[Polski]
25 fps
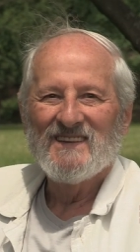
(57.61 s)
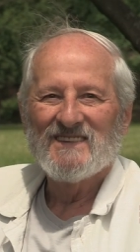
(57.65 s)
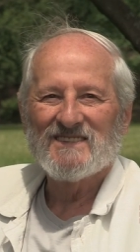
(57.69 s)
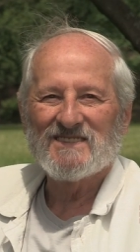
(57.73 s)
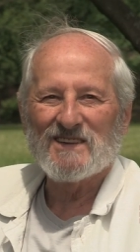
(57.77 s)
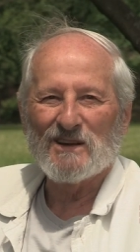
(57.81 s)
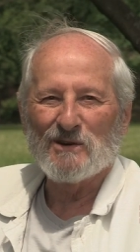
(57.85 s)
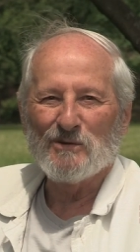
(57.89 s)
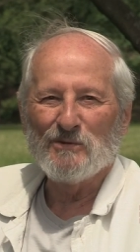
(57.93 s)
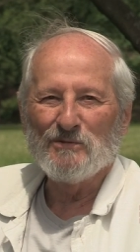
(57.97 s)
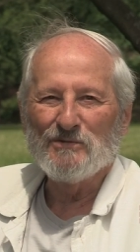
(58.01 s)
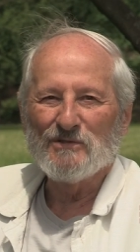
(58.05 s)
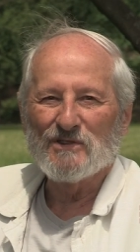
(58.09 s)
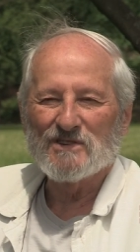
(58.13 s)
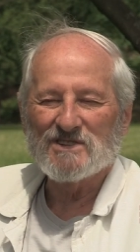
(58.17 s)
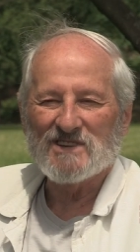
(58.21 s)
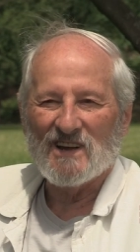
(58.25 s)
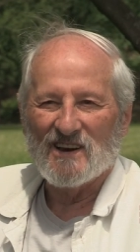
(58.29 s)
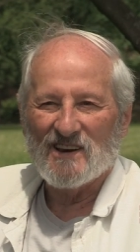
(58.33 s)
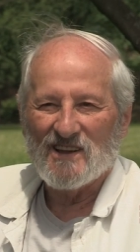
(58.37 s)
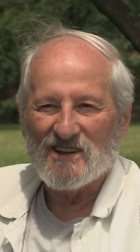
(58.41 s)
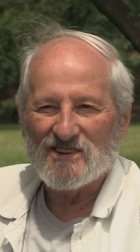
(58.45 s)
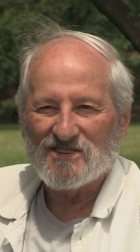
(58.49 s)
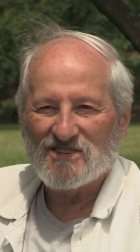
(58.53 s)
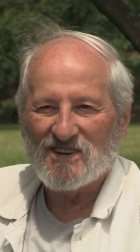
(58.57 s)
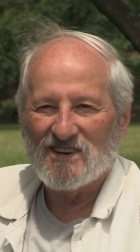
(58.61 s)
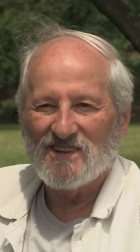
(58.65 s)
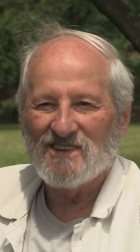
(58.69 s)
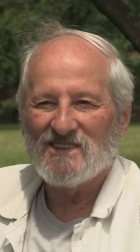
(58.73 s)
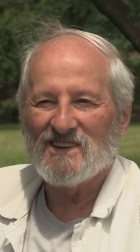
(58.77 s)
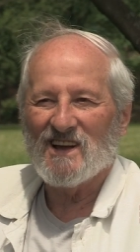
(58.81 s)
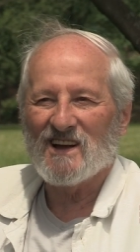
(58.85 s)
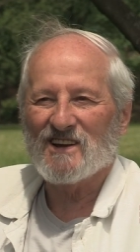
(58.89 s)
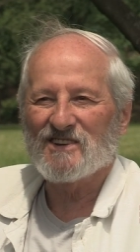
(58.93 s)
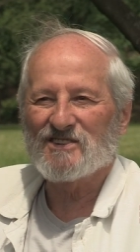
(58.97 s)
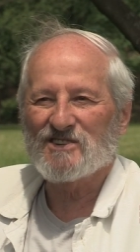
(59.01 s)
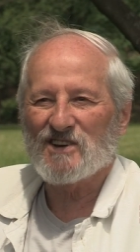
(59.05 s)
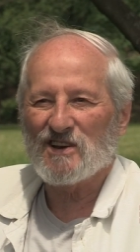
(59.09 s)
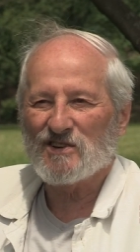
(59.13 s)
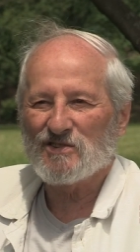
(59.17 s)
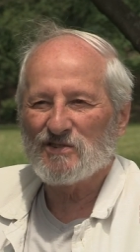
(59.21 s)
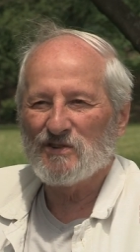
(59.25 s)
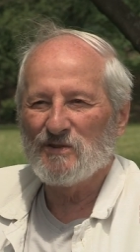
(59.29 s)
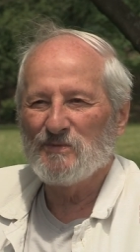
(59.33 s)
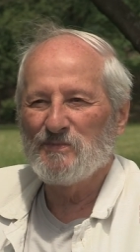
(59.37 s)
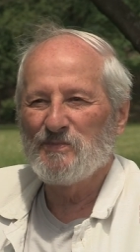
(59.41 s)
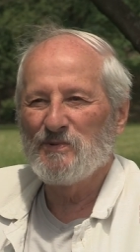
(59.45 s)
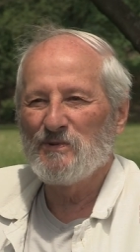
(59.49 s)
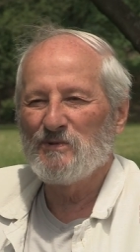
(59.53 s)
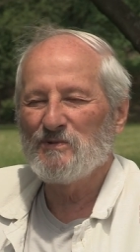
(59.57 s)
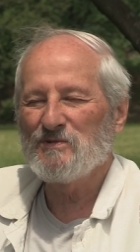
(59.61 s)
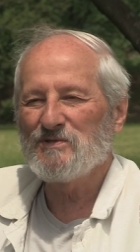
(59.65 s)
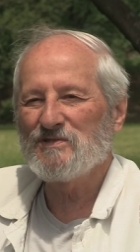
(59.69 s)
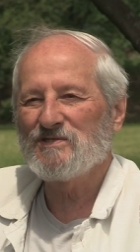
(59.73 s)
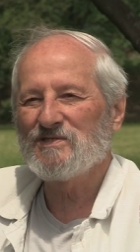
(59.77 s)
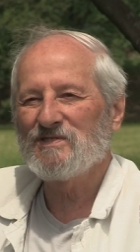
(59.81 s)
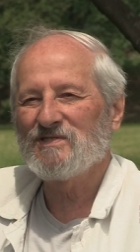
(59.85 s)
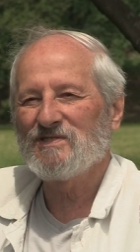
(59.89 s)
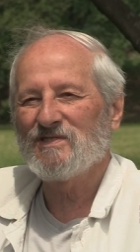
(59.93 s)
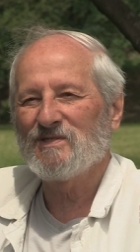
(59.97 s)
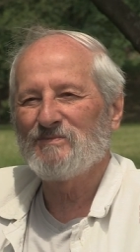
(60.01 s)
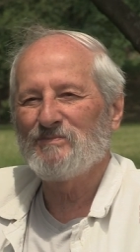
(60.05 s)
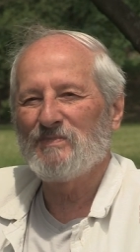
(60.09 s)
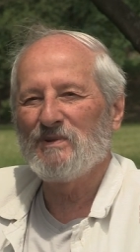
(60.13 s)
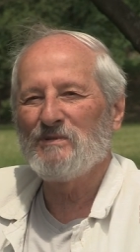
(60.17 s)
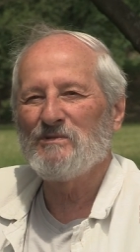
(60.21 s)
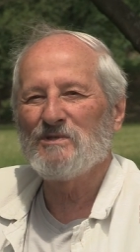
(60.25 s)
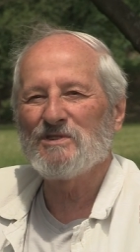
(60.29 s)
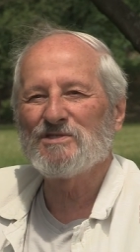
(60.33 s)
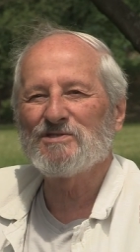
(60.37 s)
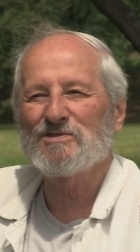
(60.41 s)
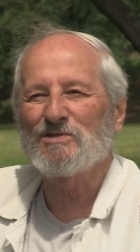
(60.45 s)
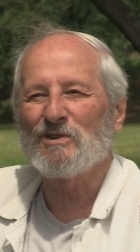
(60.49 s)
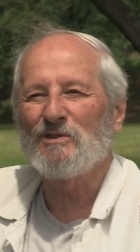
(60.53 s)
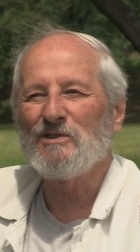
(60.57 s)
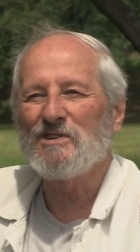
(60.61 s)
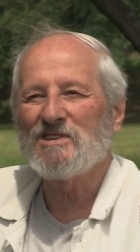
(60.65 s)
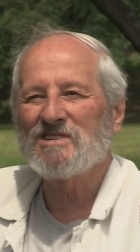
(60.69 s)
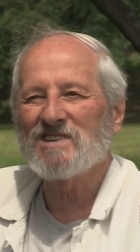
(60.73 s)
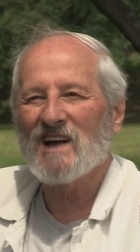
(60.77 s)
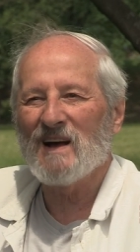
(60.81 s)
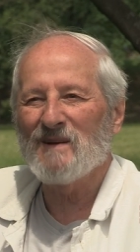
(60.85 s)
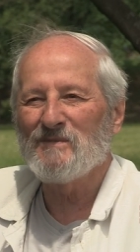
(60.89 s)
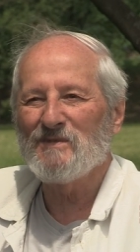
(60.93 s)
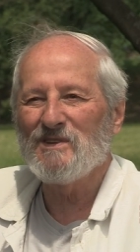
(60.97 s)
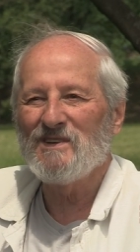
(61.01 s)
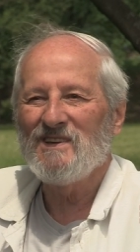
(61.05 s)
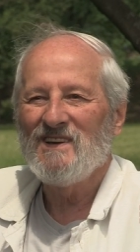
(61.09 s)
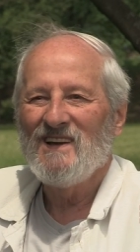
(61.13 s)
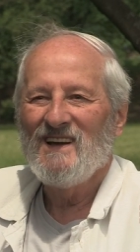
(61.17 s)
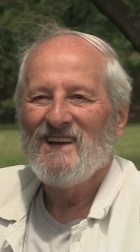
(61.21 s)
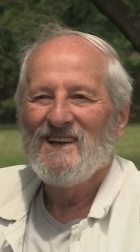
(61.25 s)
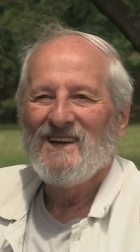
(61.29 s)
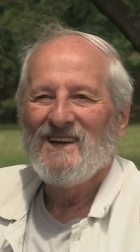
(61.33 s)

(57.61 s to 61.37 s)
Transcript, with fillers: Zarówno Zalesie, jak Rzeszów był, były stolicami